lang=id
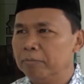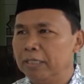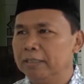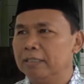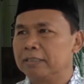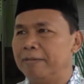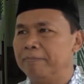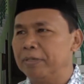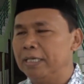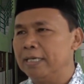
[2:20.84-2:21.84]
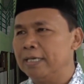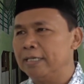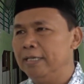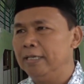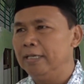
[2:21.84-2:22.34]
Memang sampai
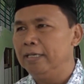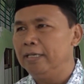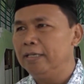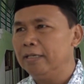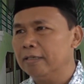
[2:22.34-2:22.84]
hari ini